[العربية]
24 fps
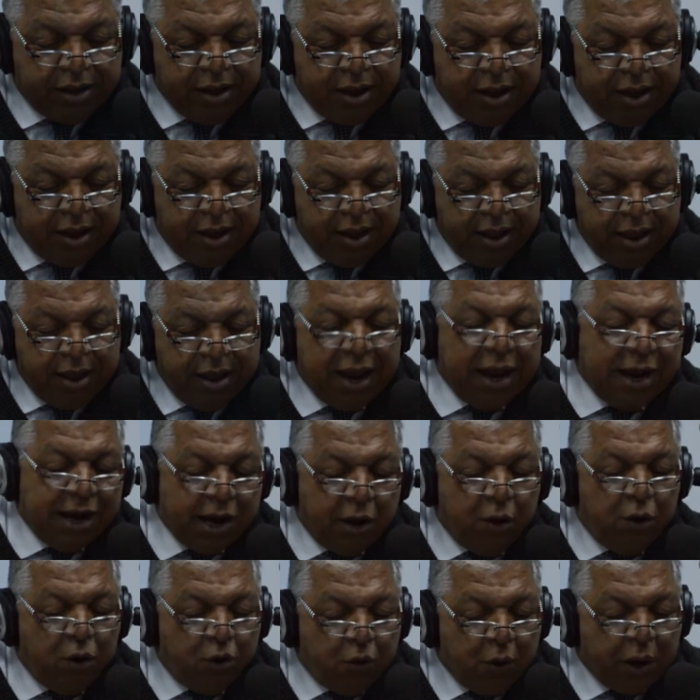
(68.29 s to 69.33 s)
آه، خلينا
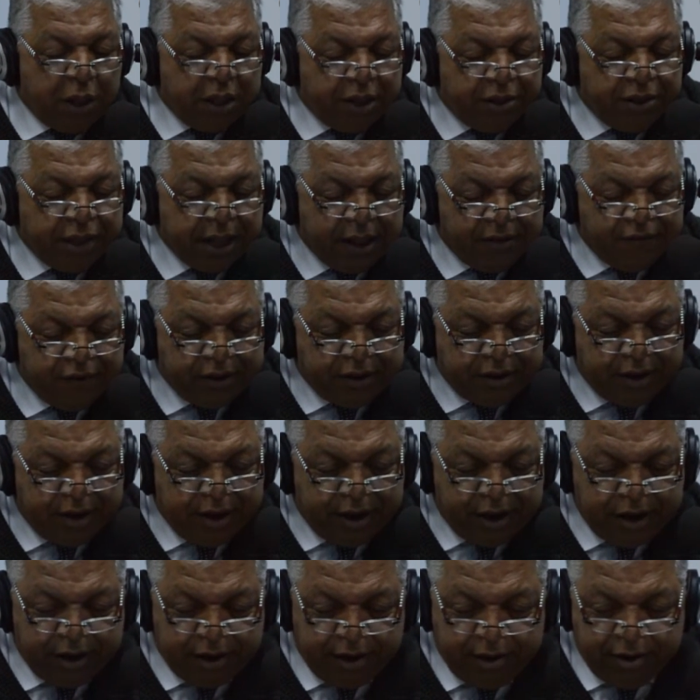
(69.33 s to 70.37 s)
نقول وردة ظرفة
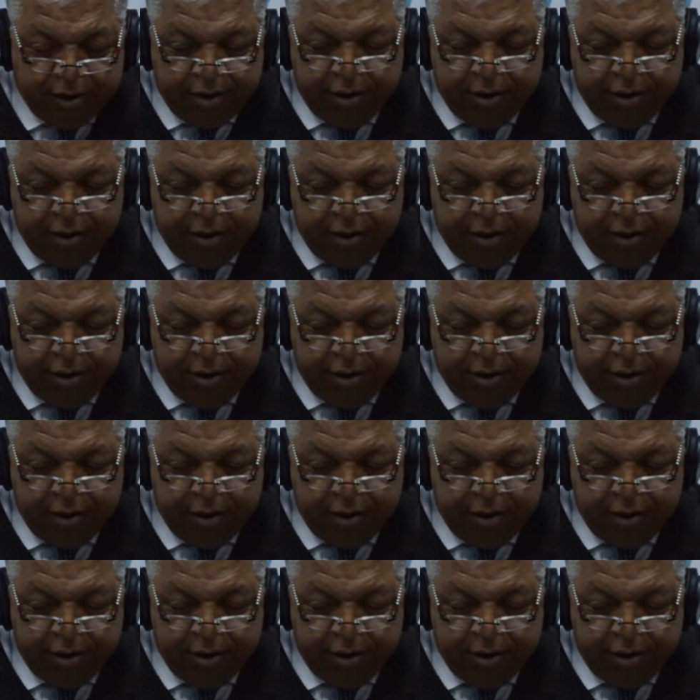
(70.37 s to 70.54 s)
هندي